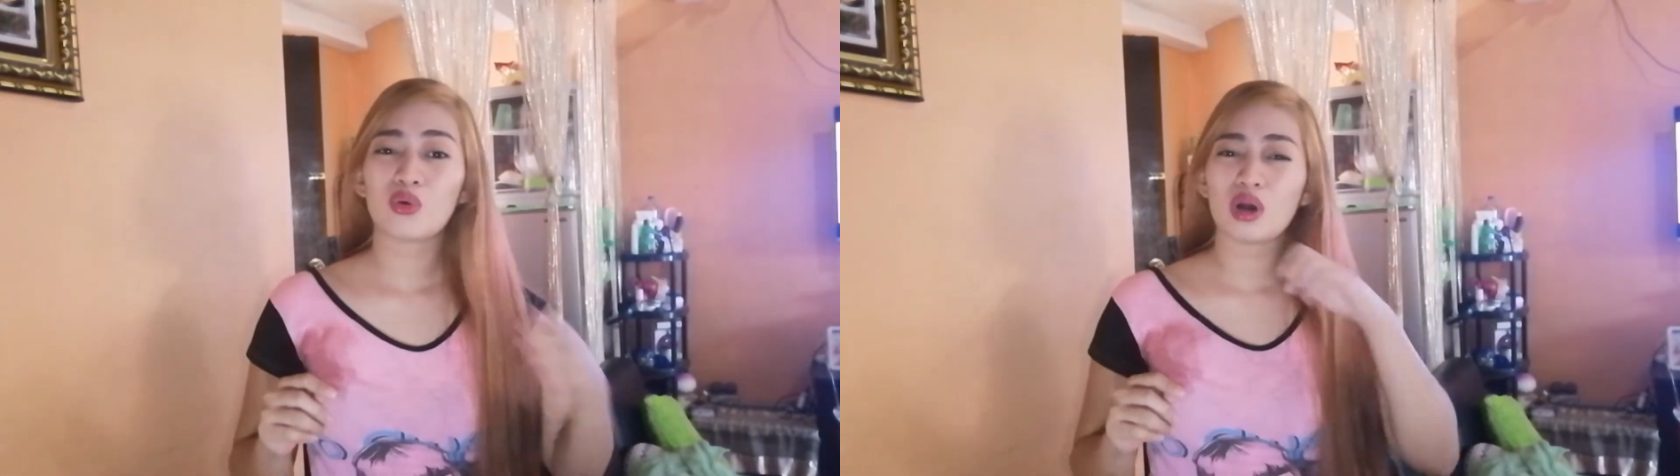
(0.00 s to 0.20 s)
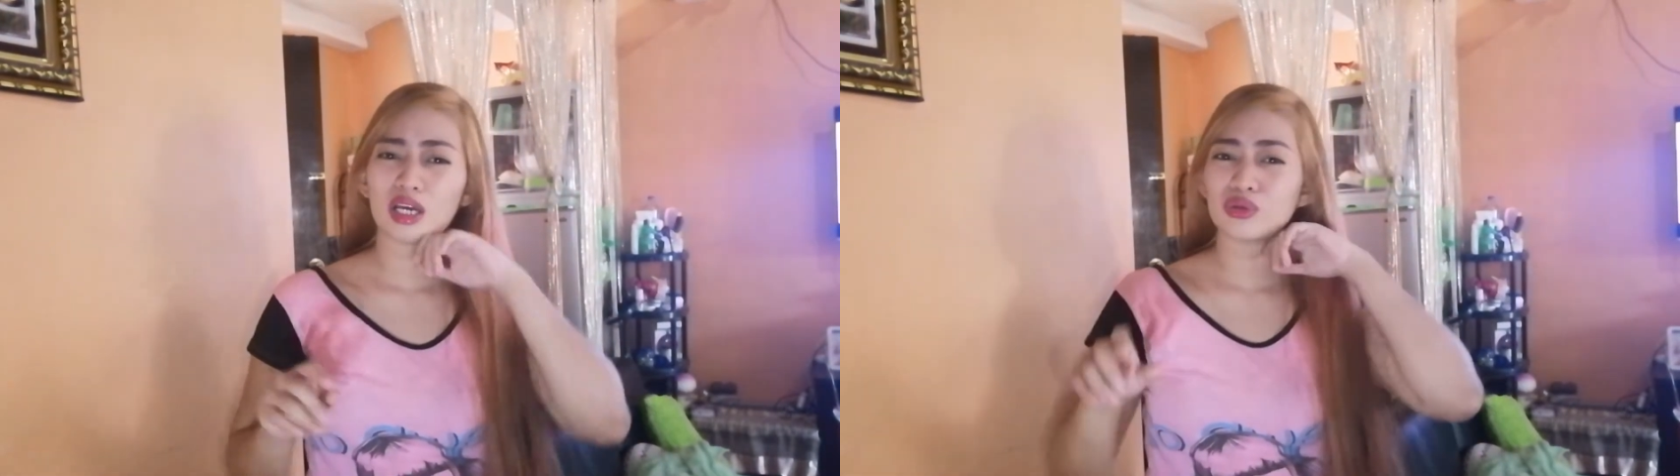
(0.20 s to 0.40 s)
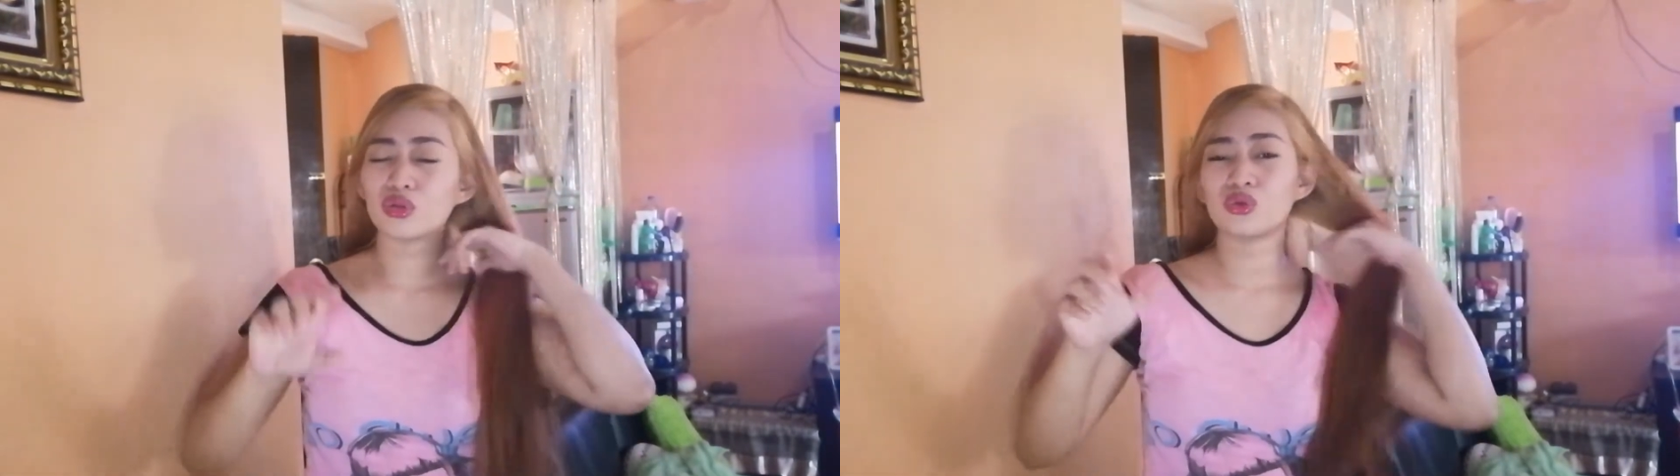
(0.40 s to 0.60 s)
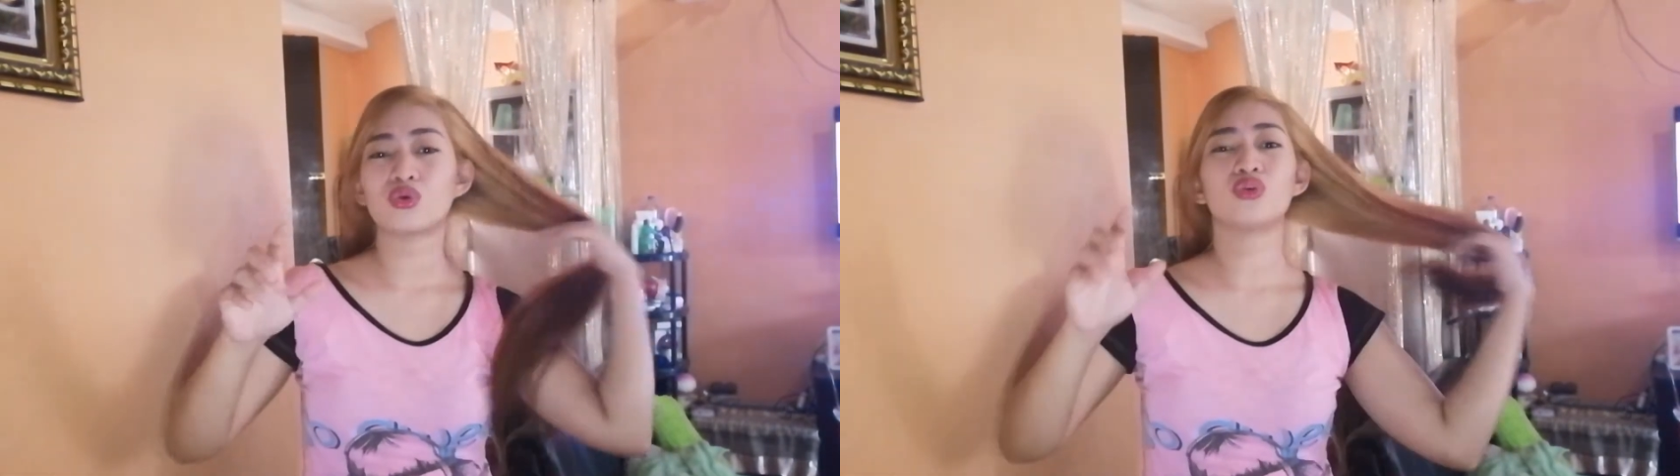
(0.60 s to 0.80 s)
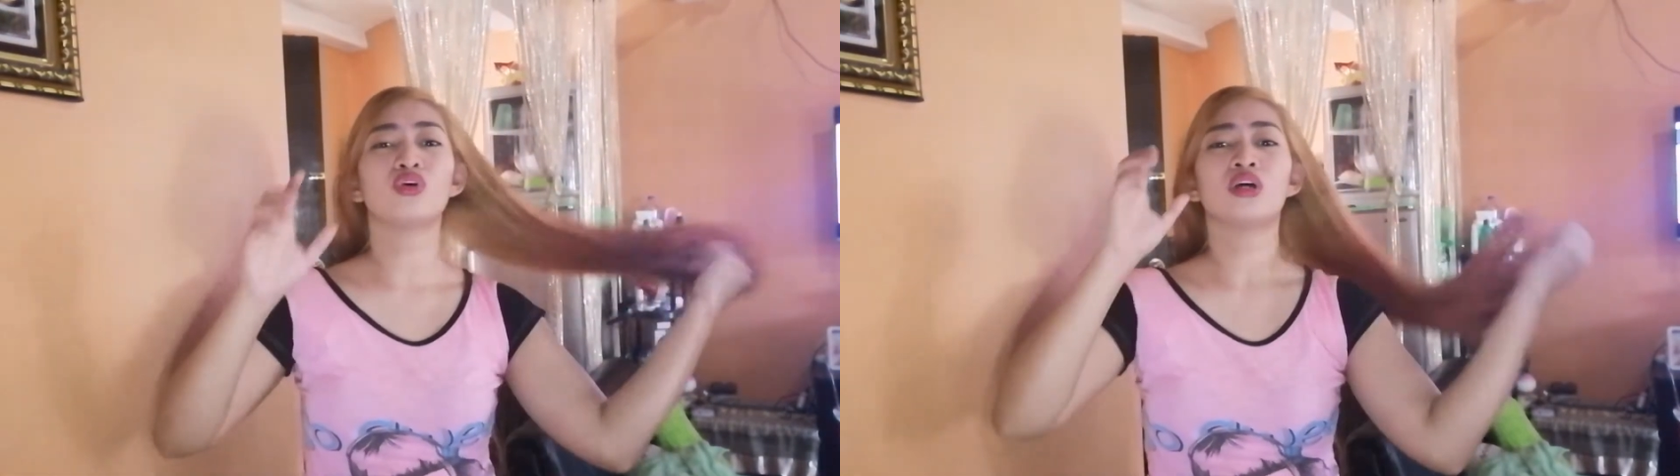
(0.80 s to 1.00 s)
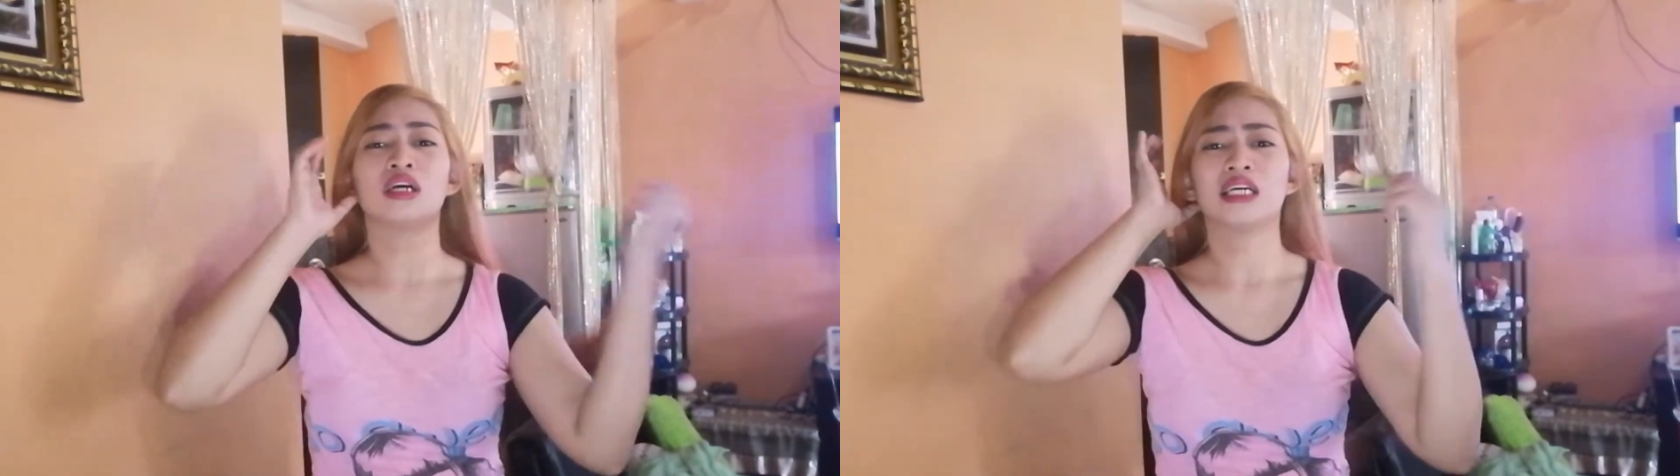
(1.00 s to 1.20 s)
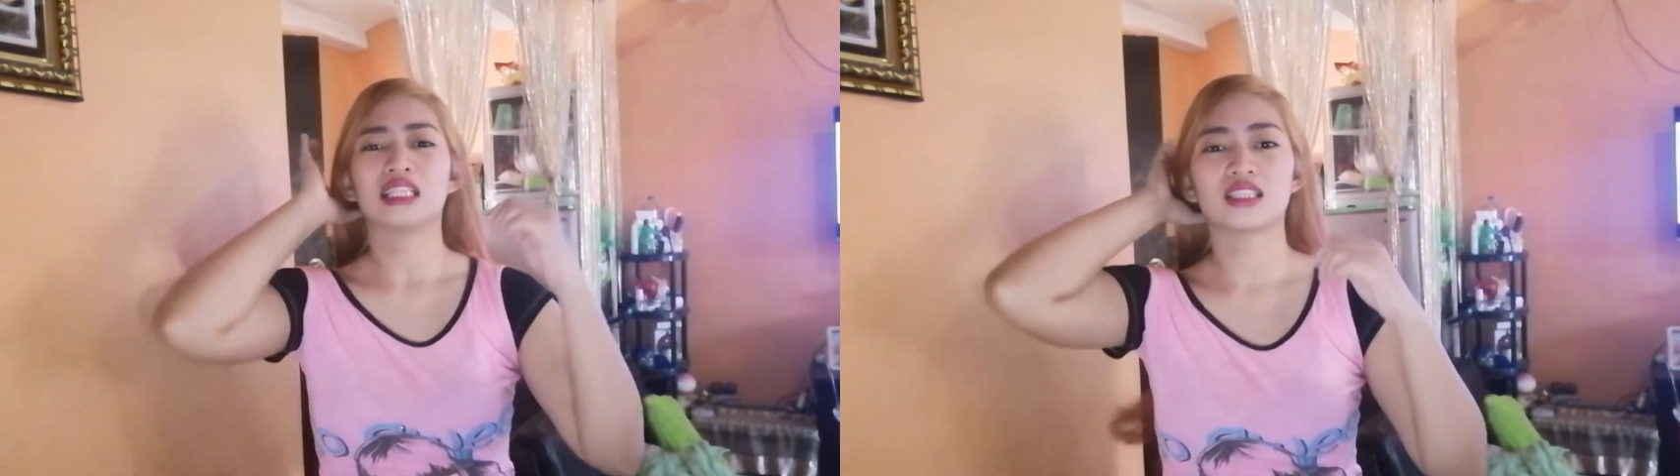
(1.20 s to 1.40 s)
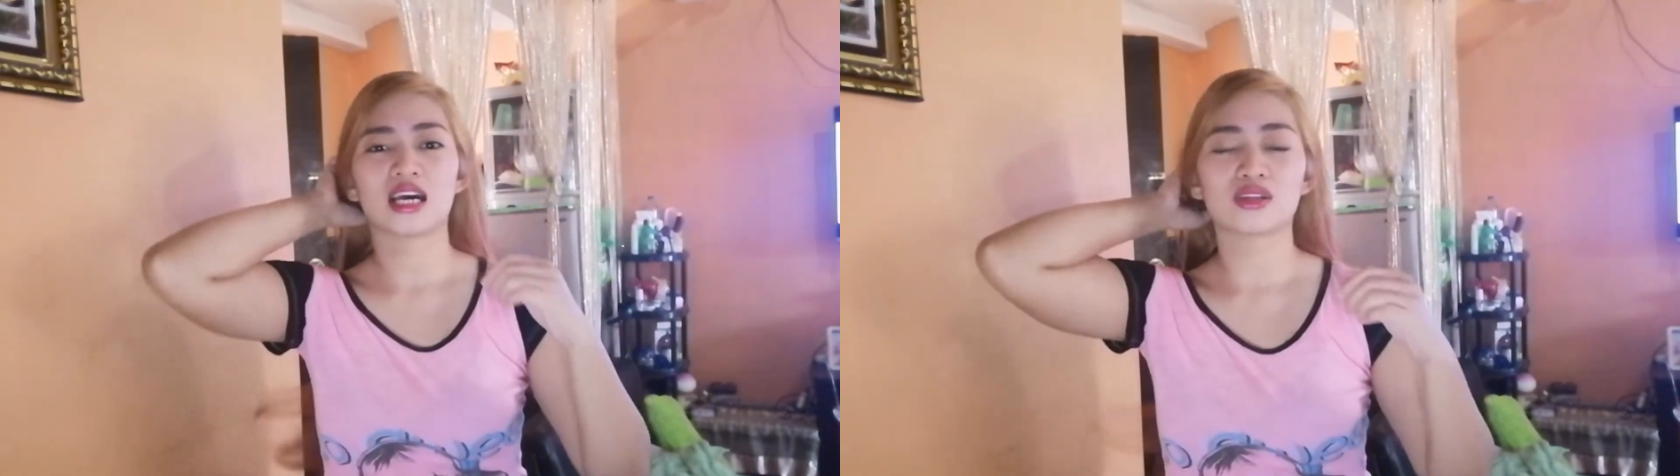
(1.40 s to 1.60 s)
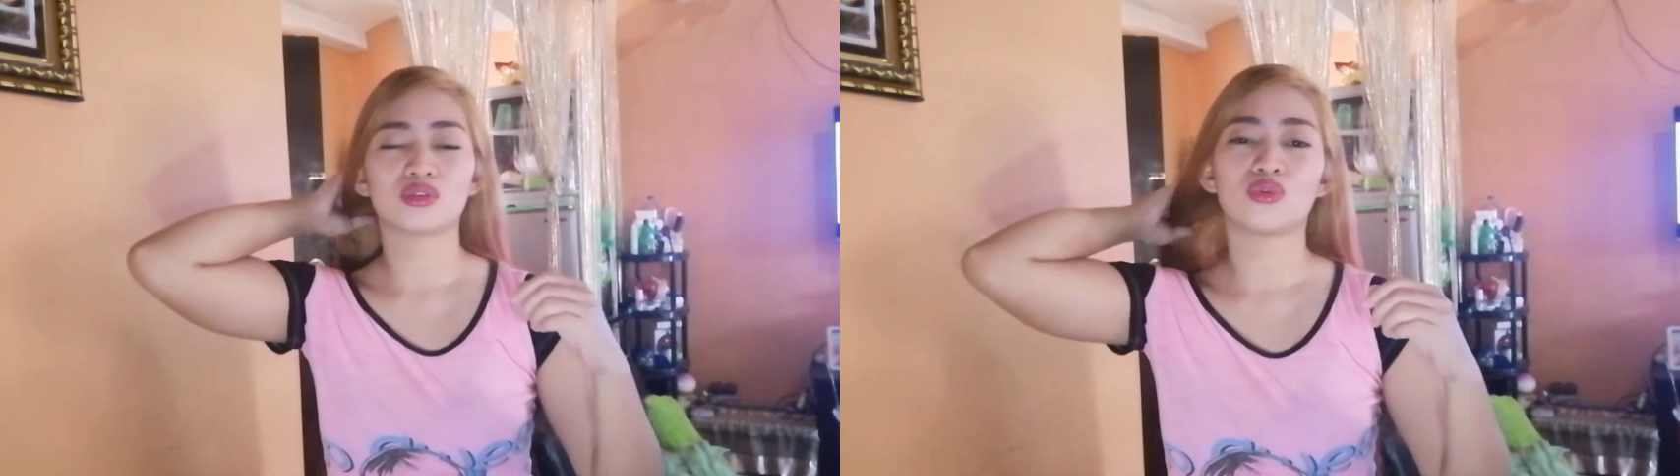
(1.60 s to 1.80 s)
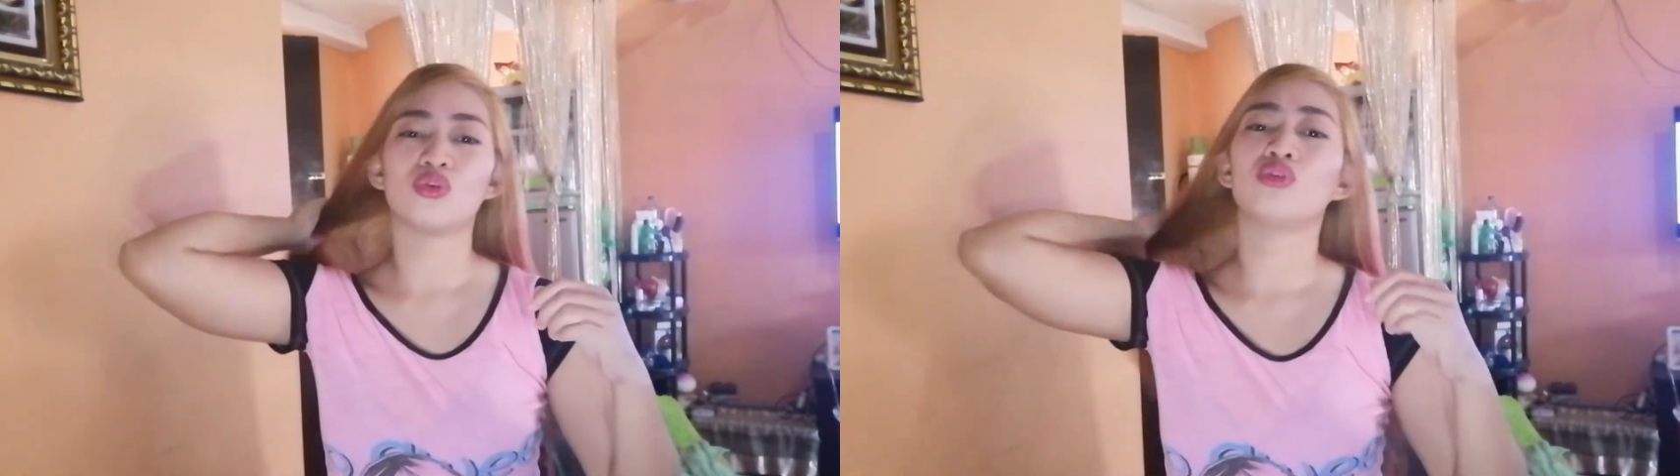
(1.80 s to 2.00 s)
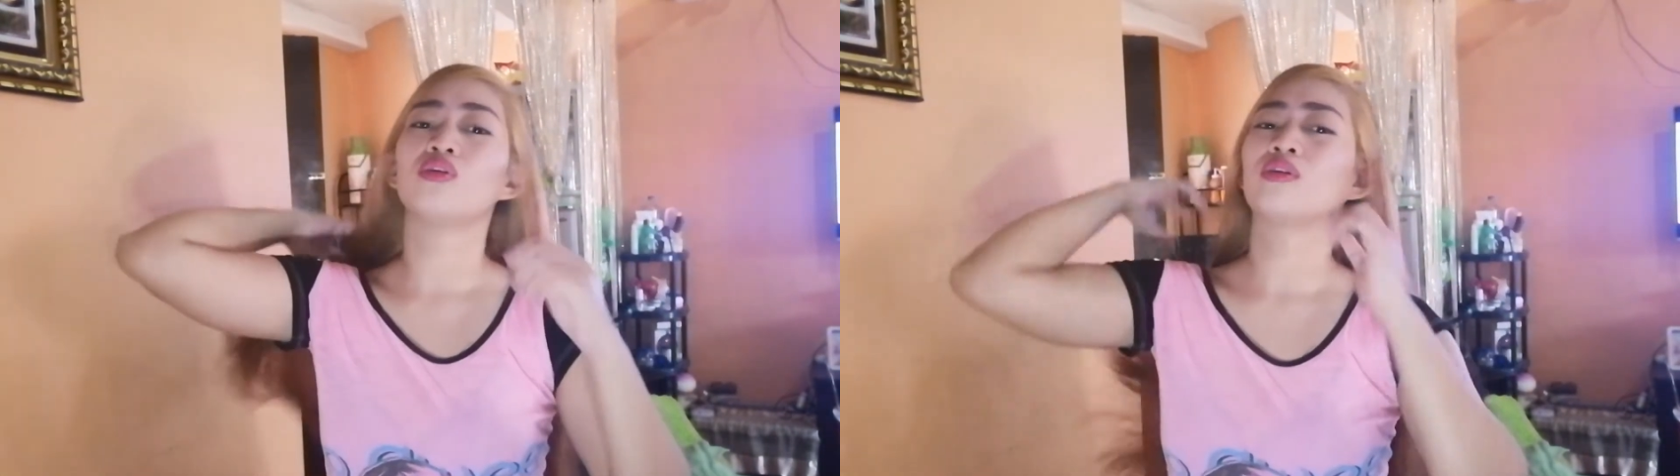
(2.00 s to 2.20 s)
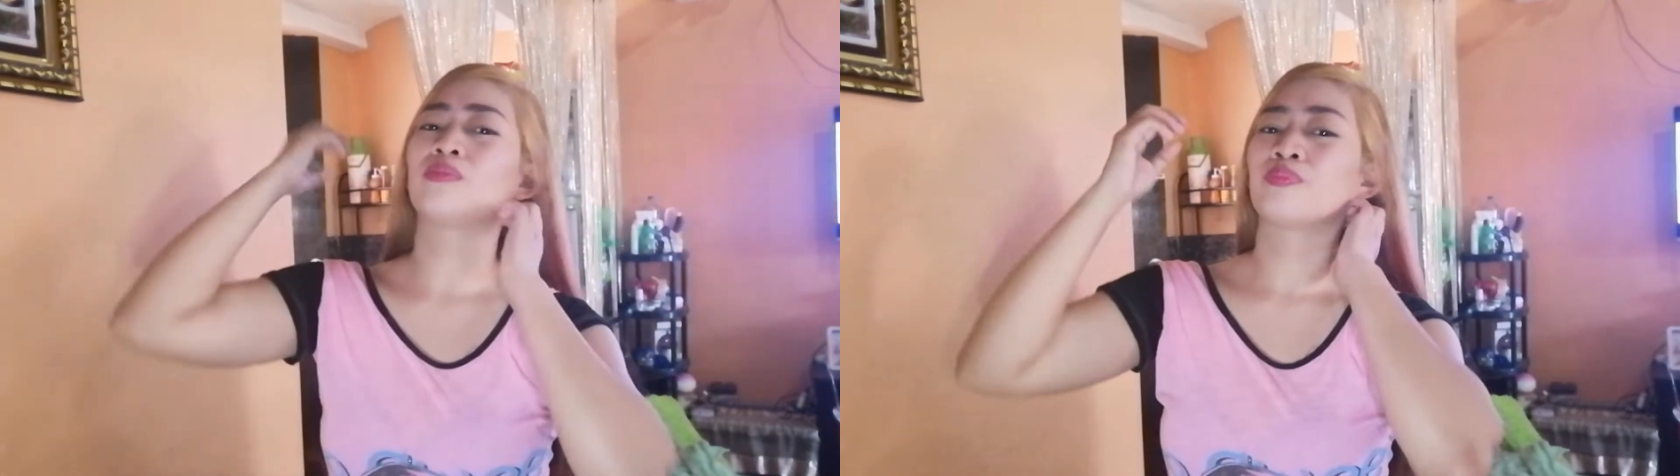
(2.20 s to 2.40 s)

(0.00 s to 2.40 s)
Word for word: kung ano yung tatak nung